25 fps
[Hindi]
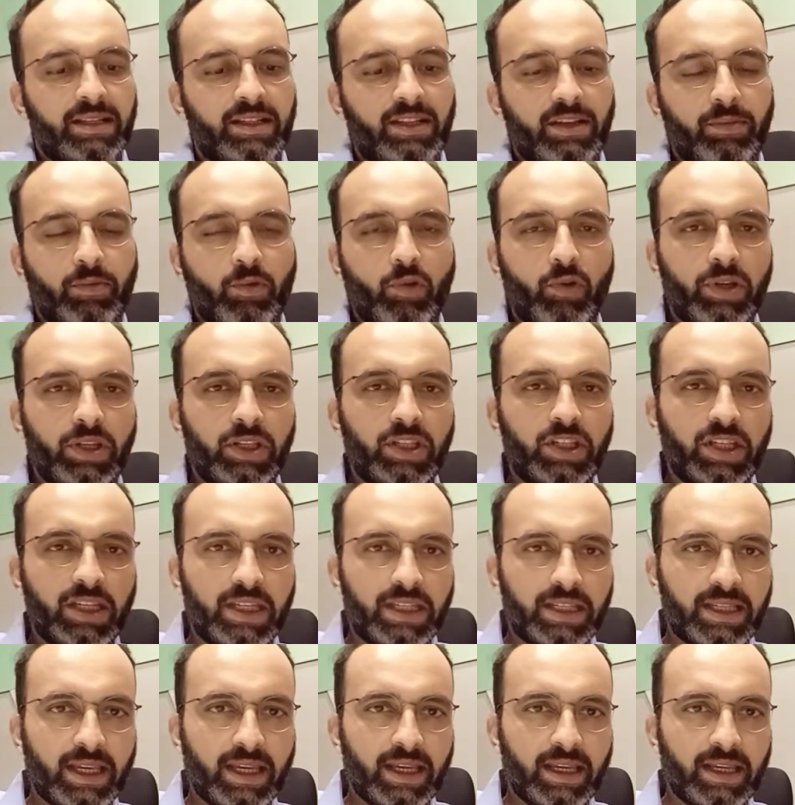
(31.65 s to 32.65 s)
जब कोई
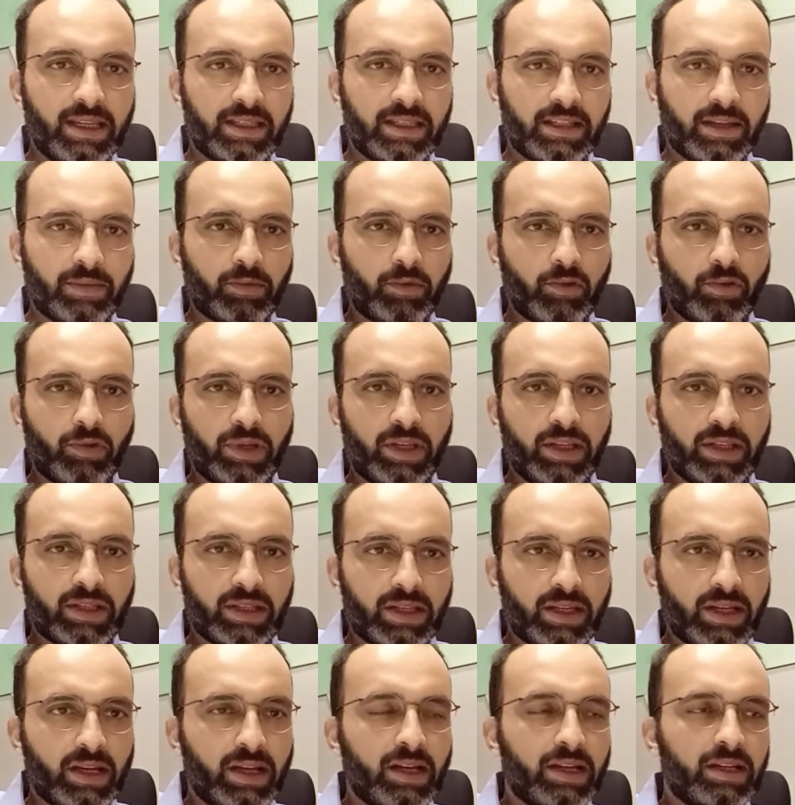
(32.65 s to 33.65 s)
चीज़ें जब कोई
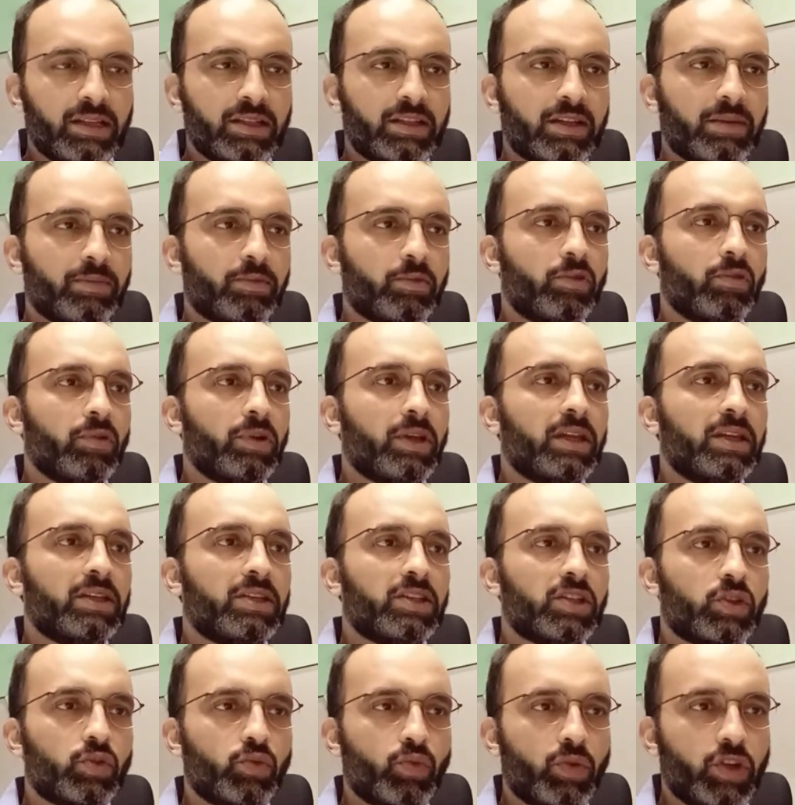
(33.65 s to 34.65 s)
इंसान जब कोई
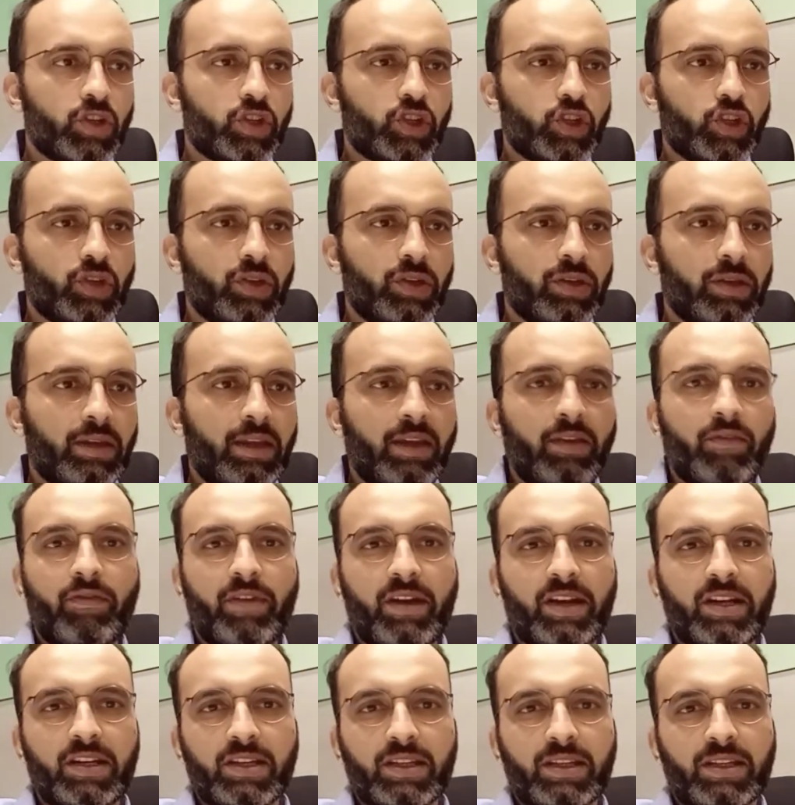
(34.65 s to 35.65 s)
सिचुएशन
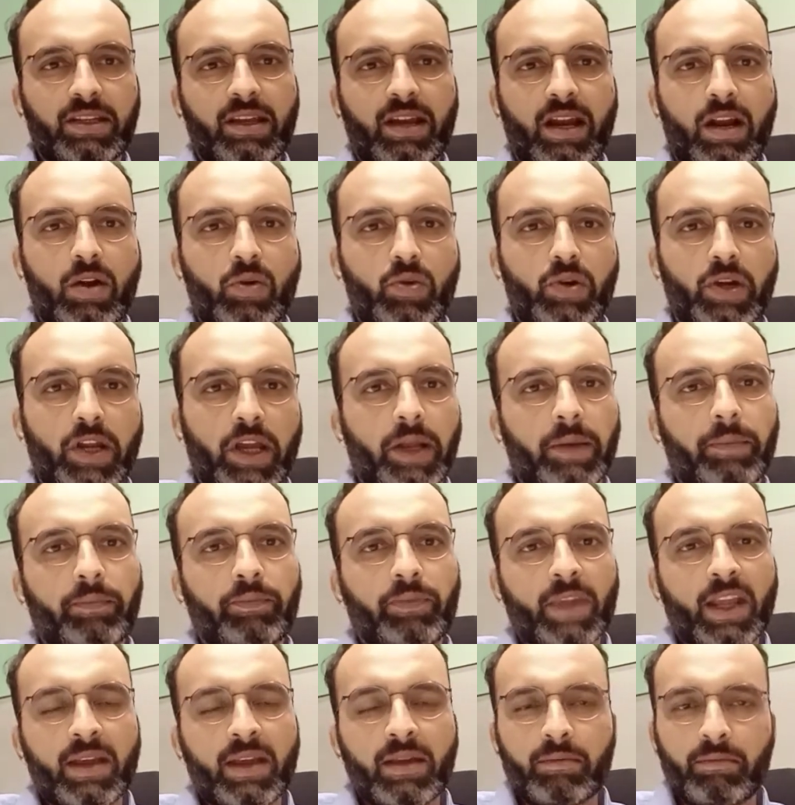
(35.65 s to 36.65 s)
इवेंट सराउंडिंग
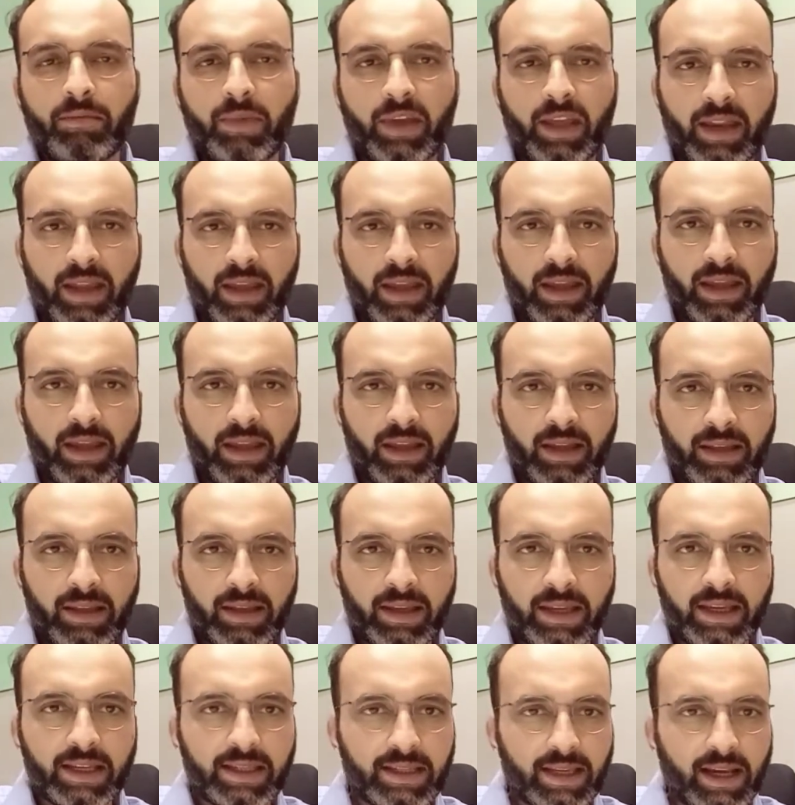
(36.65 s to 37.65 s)
मेरे
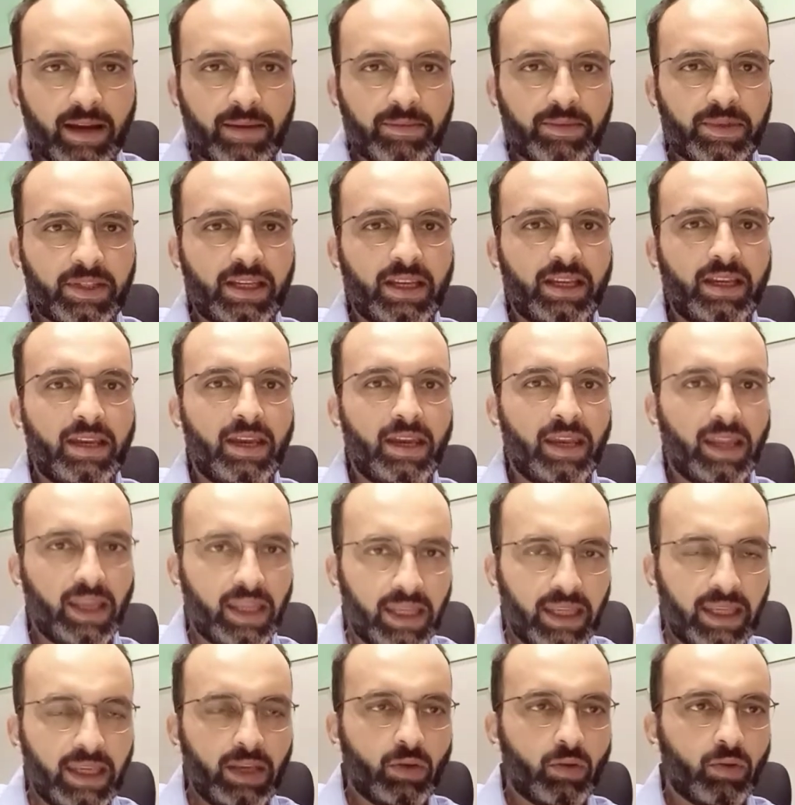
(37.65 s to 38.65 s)
हिसाब से
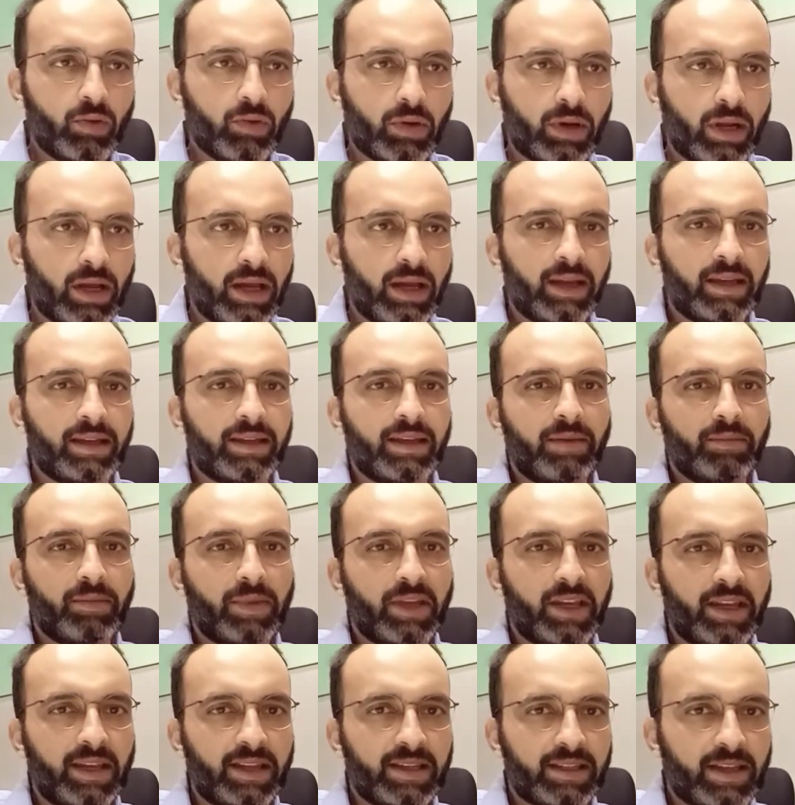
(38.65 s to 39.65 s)
नहीं हो रहा है या
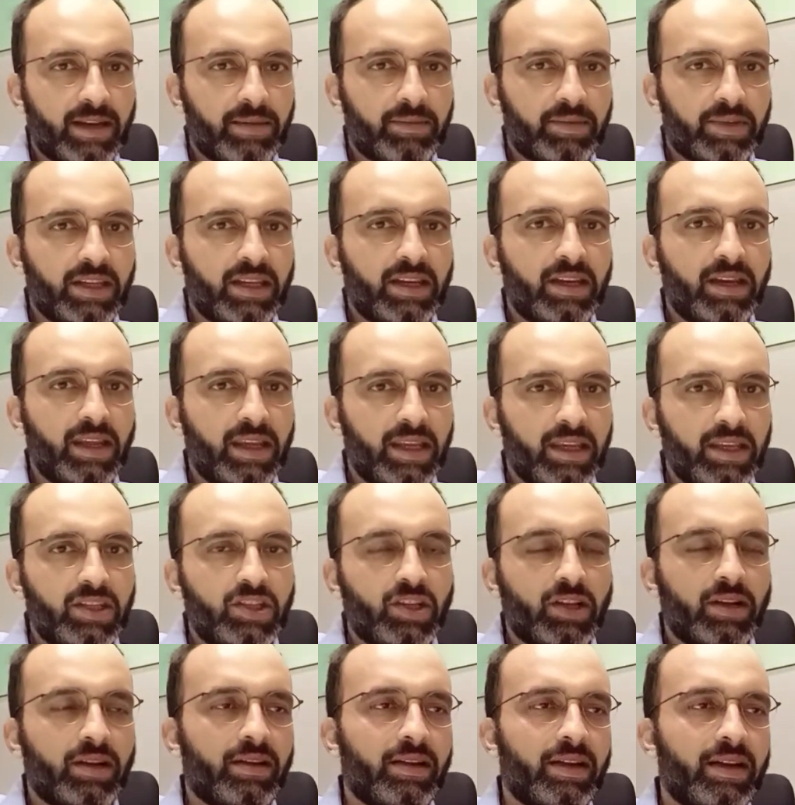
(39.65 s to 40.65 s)
मेरे हिसाब से नहीं
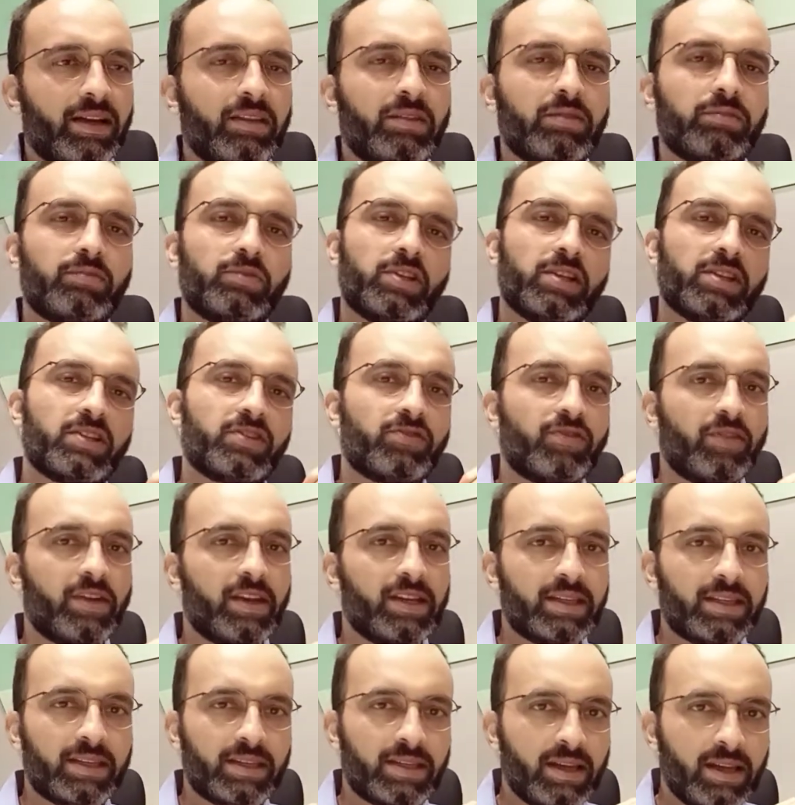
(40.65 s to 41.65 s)
चल रहा है तो मुझे
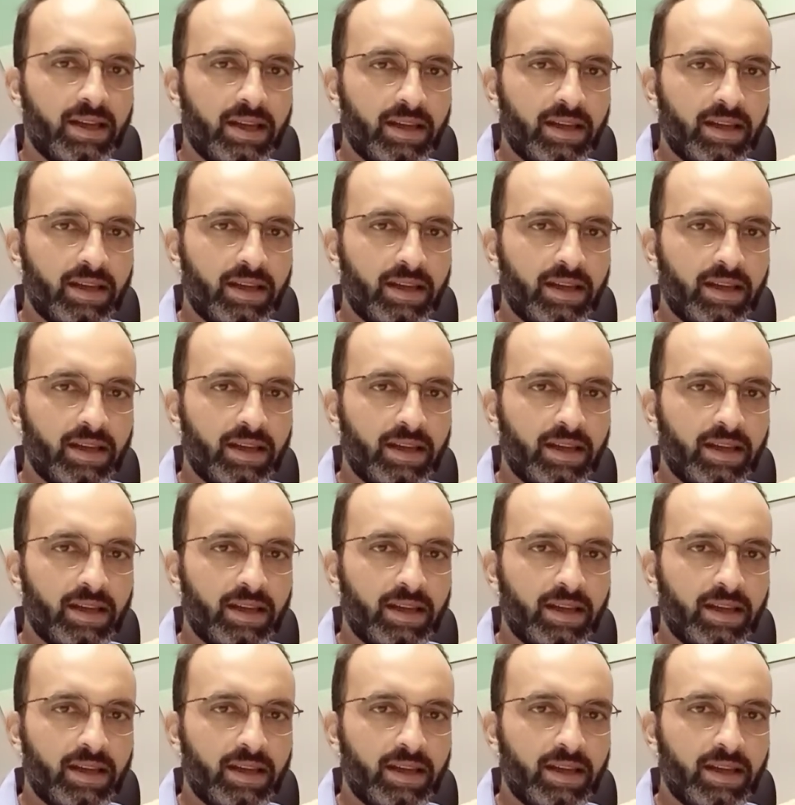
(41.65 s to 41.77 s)
स्ट्रेस